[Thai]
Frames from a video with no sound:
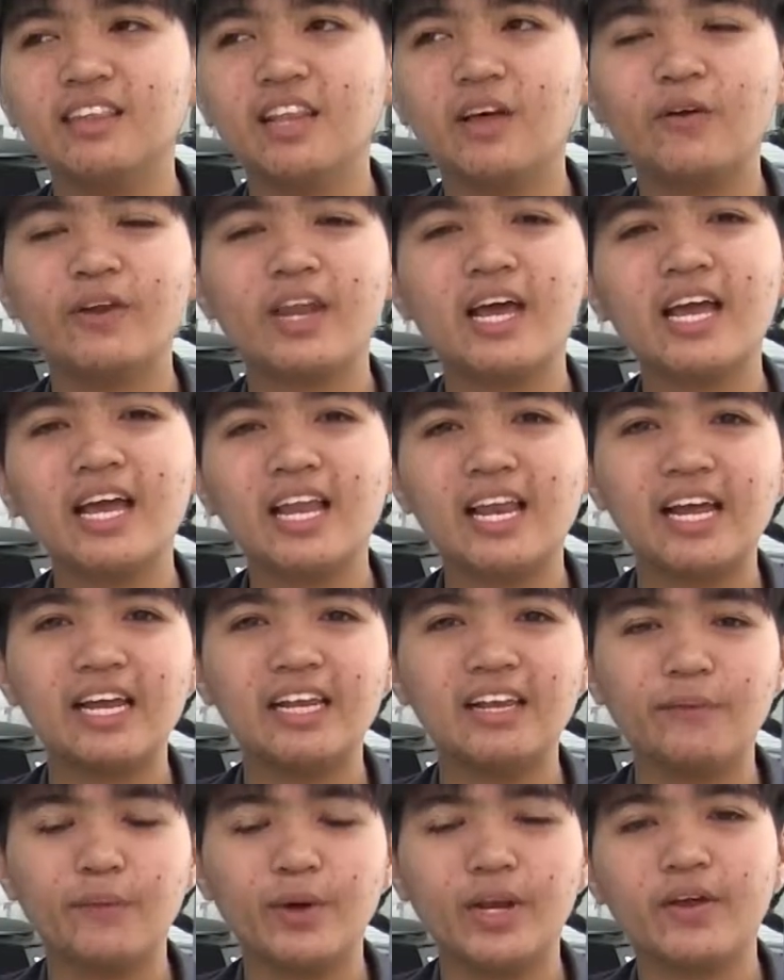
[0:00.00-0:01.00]
เราได้อะไร
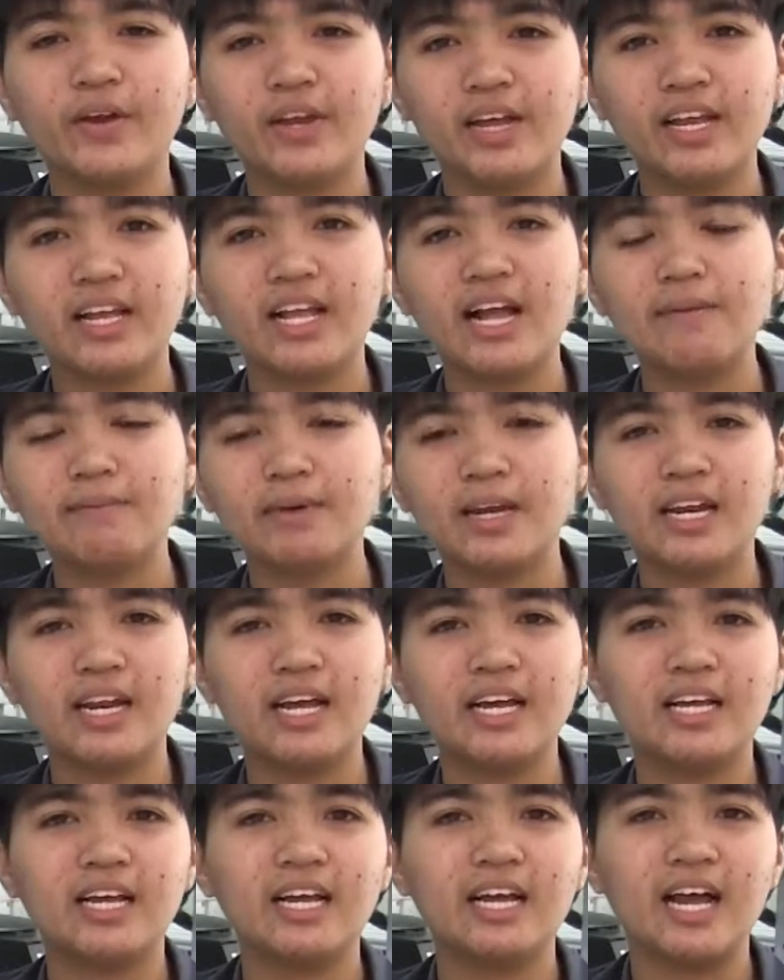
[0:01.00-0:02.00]
หรือว่าเราได้การพัฒ
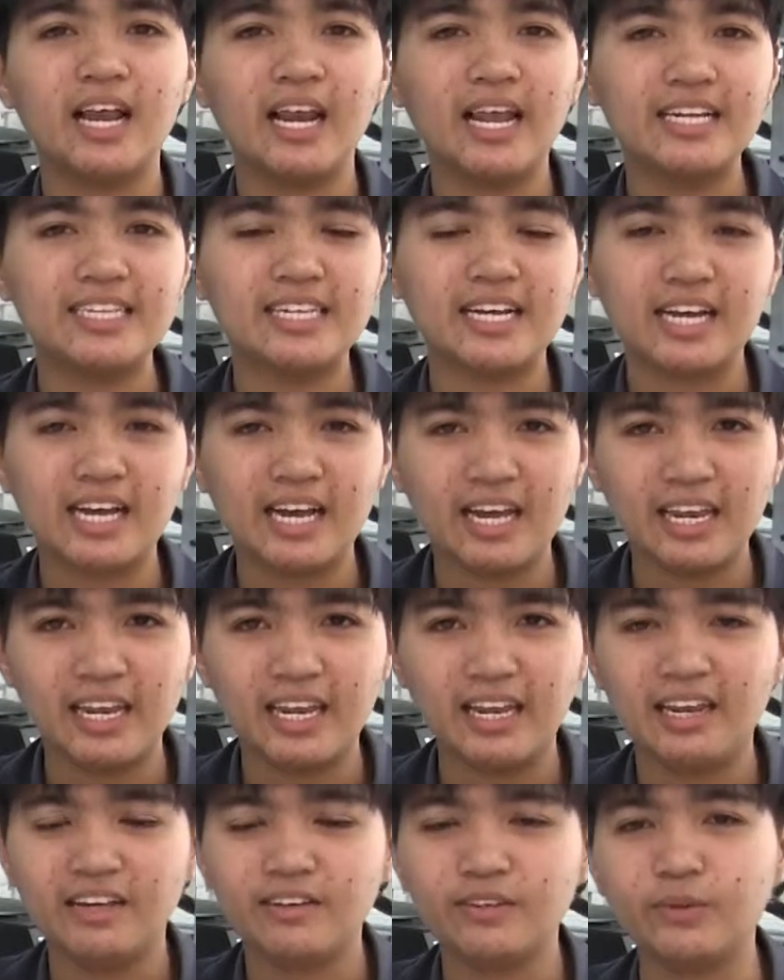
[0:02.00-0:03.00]
นาอะไรจากการ
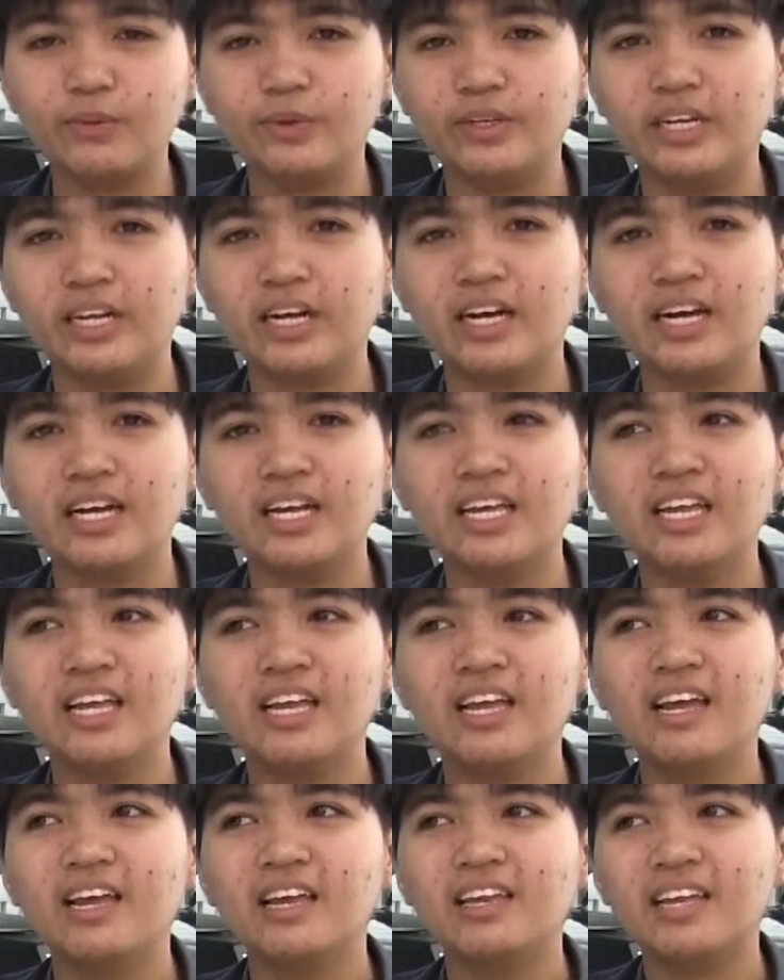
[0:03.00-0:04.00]
เรียนหลักสูตรนี้นะคะ
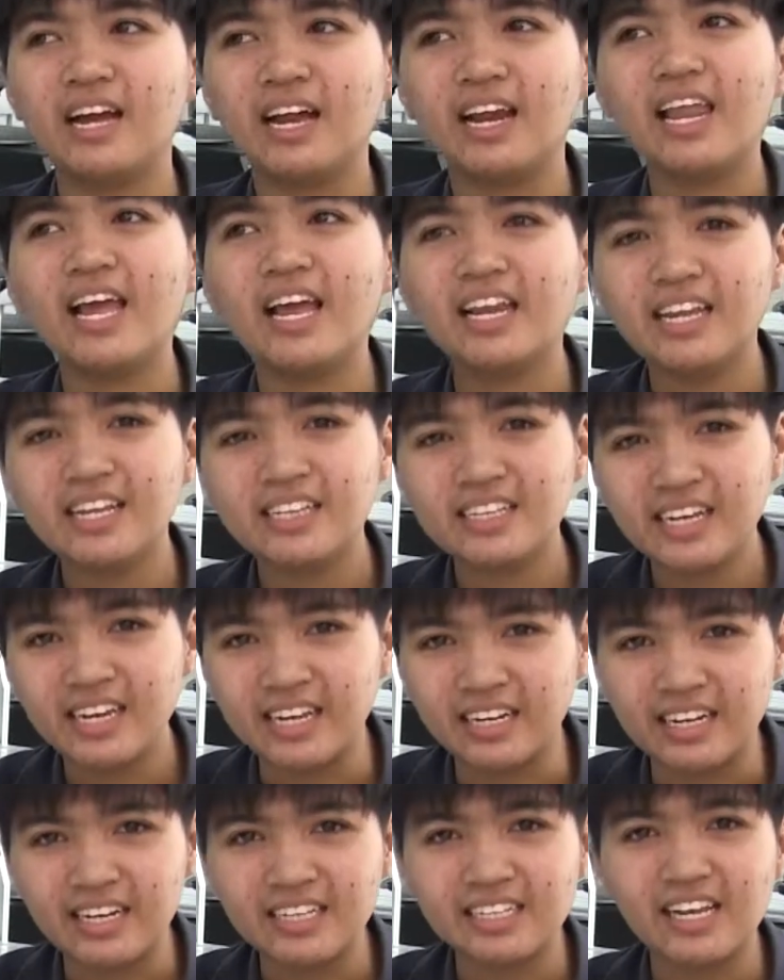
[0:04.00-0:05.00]
อย่างแรกที่จะ
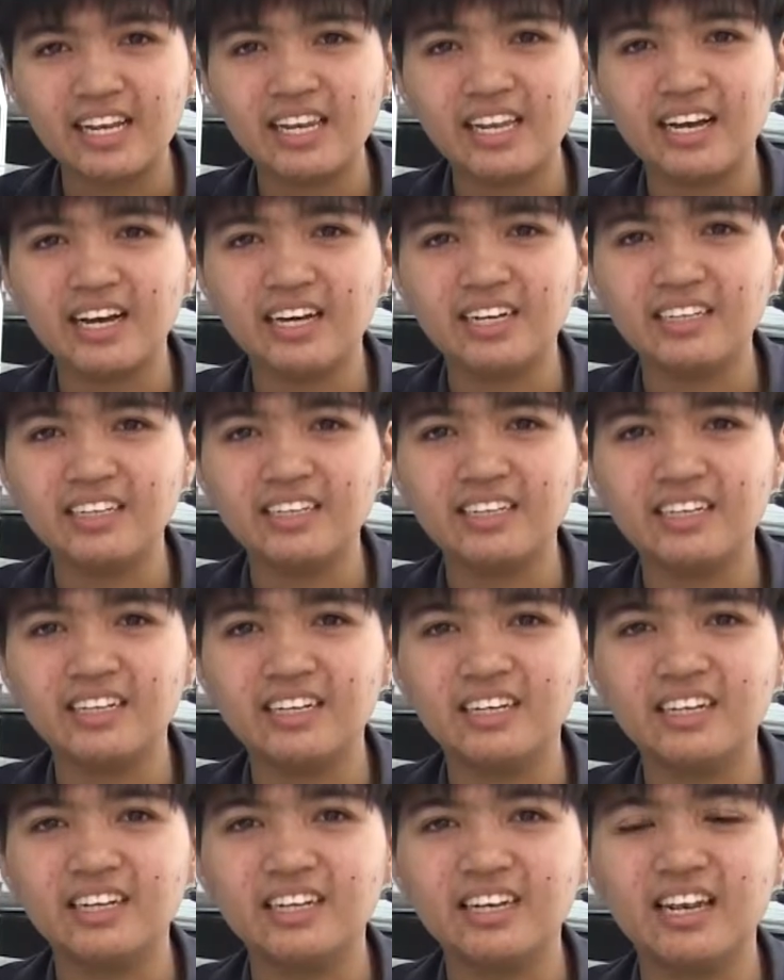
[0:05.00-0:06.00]
เห็นได้ชัดเลยค่ะคือ
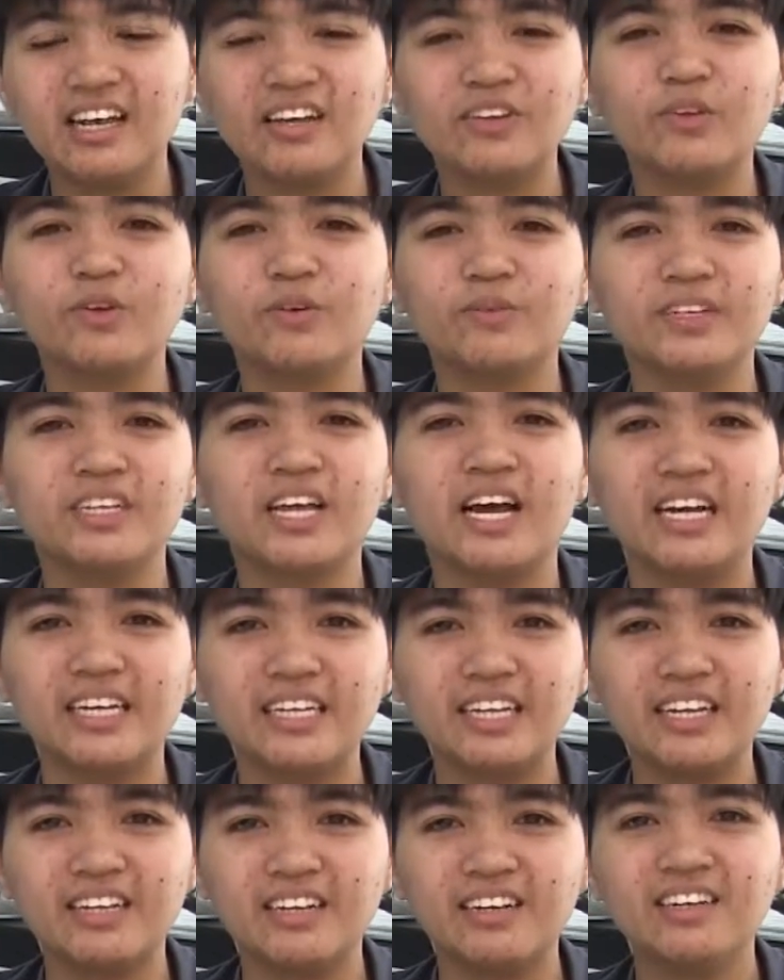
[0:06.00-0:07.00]
หลักสูตรภาษาอั
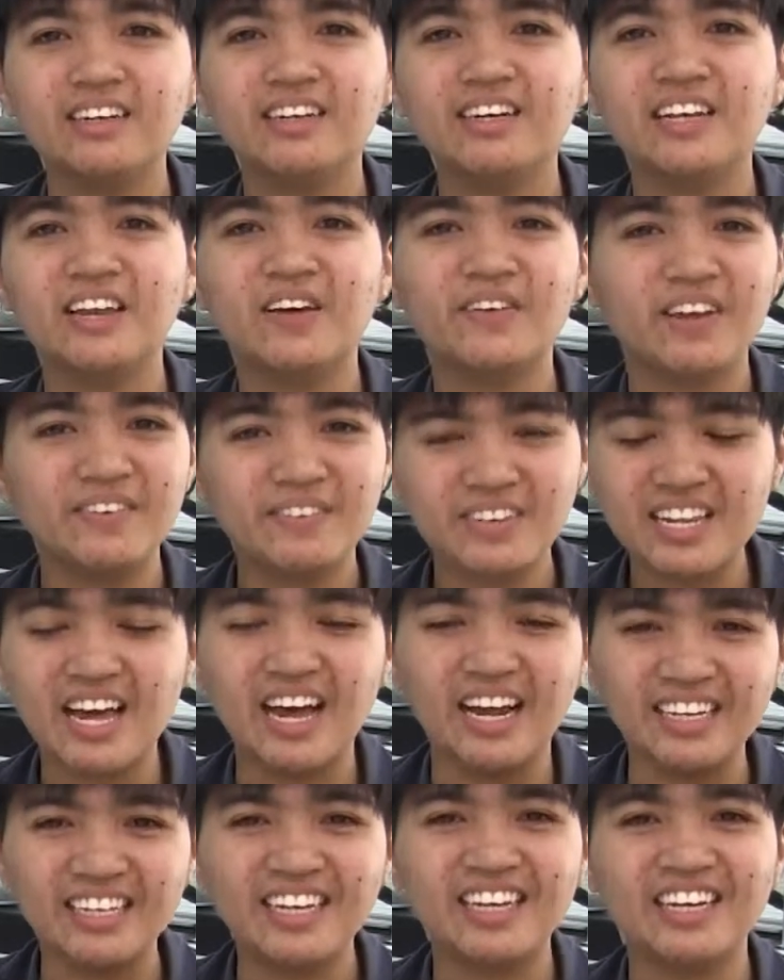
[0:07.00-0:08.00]
งกฤษก็คือเราได้ภา
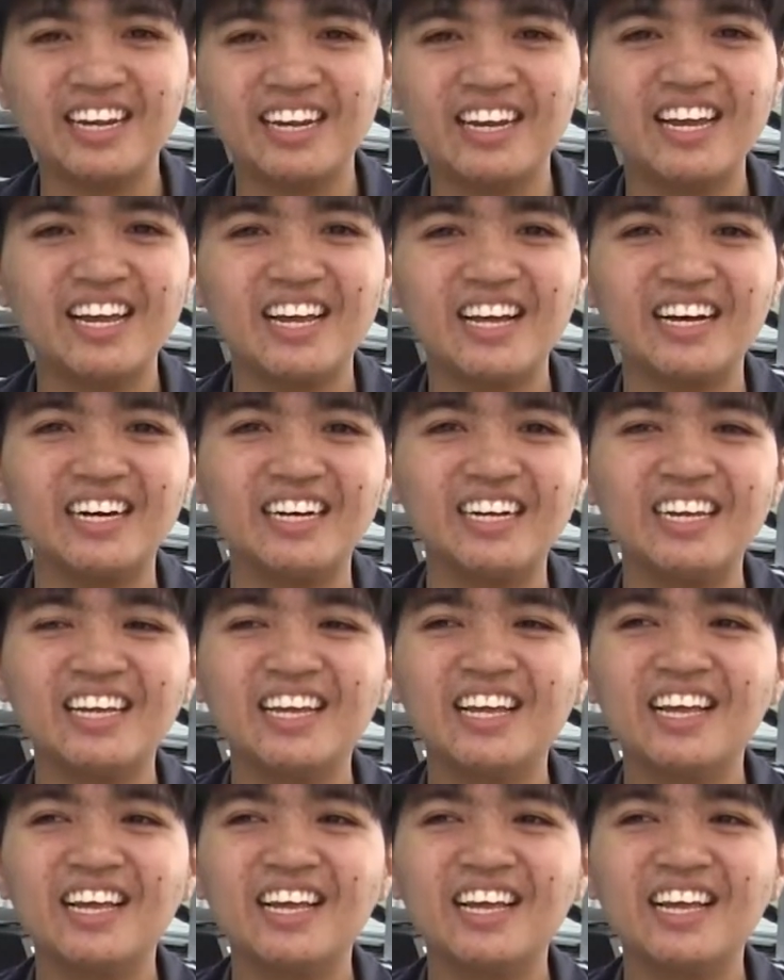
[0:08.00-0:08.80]
ษาอังกฤษแน่ๆค่ะ